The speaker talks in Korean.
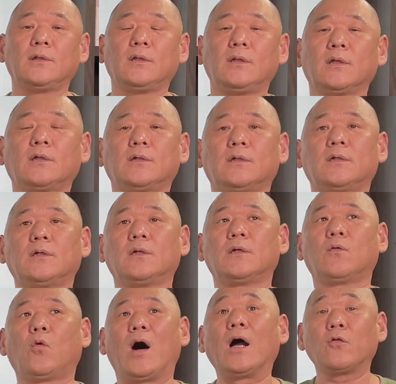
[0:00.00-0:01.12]
이 그
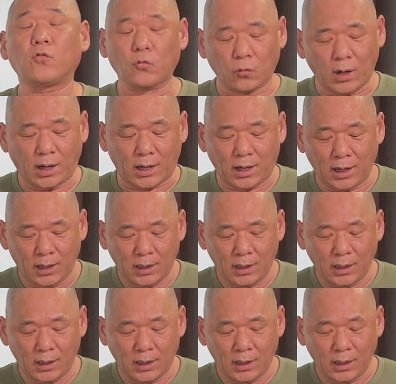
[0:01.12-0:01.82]
왕조가